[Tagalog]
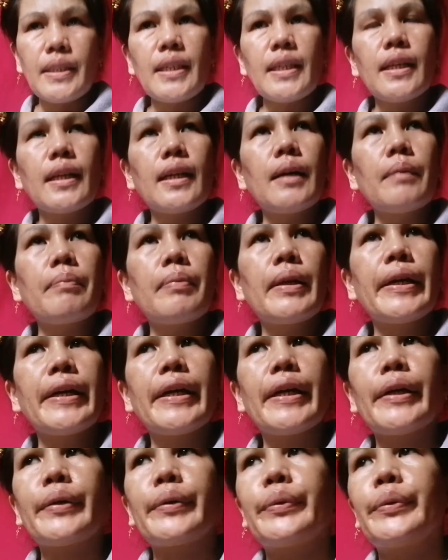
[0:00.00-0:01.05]
Basta
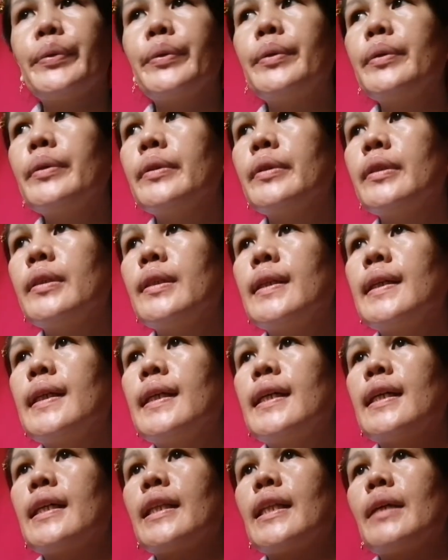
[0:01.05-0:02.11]
nag-apply ako.
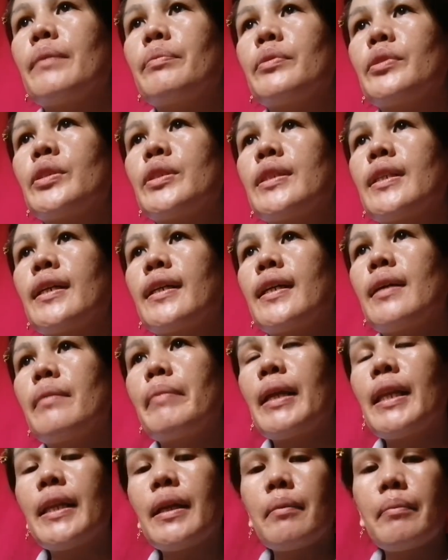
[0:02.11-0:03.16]
Tapos
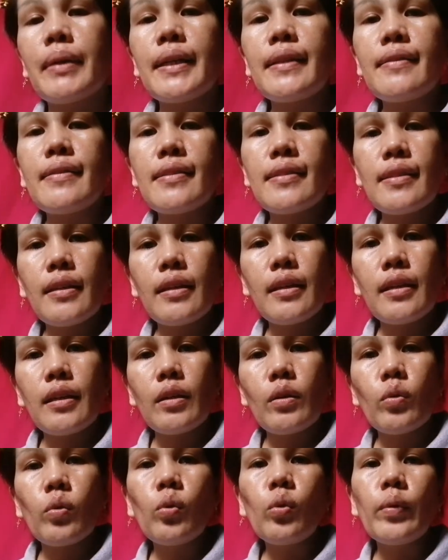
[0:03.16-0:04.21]
nag-email naman
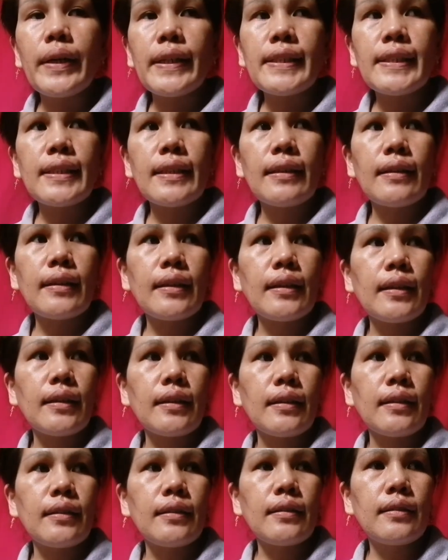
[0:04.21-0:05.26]
si Uwa sa
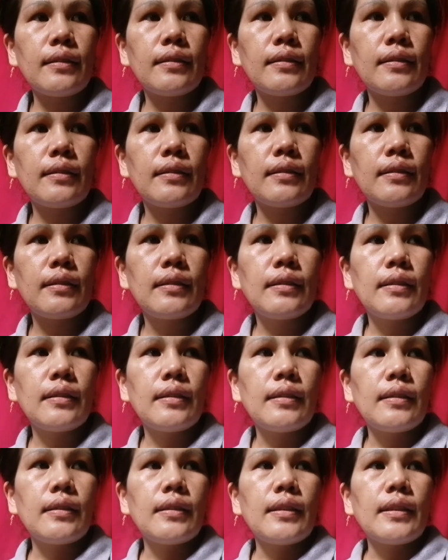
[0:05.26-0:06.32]
akin.
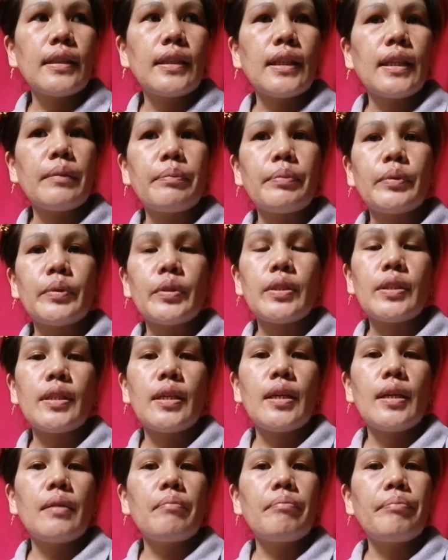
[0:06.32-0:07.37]

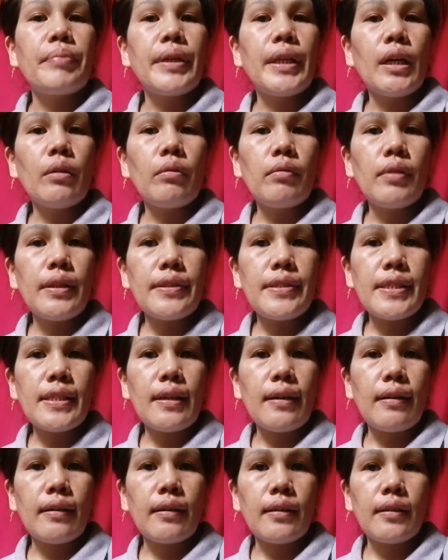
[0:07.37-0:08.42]
Tapos pinaulit
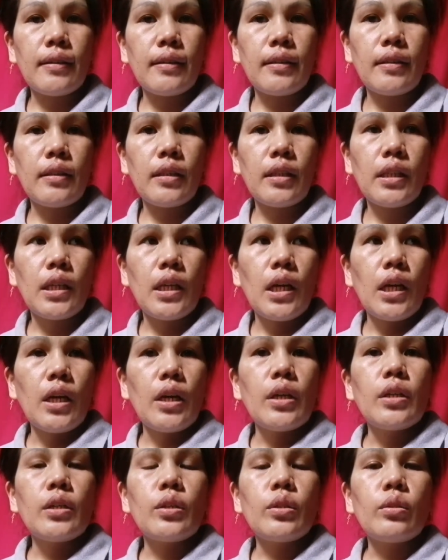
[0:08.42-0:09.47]
sa akin
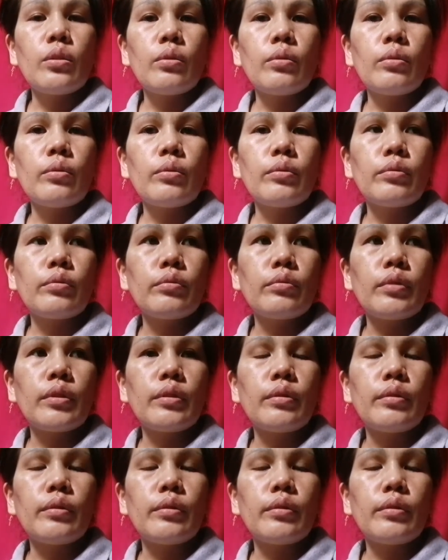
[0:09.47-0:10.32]
yung